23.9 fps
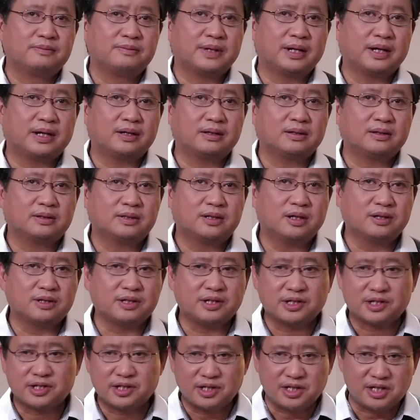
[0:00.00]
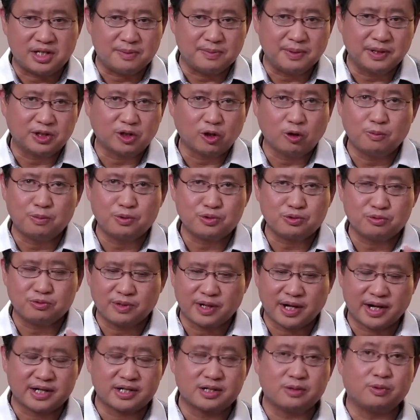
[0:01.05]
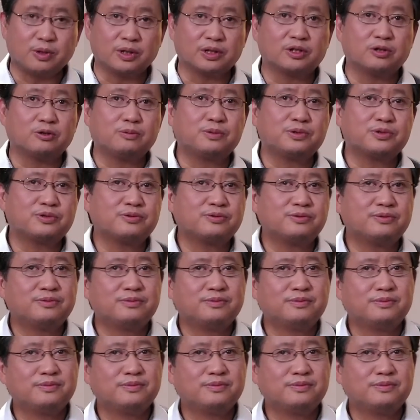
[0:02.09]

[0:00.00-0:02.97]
啊，到底是你们兜不住，还是我兜不住？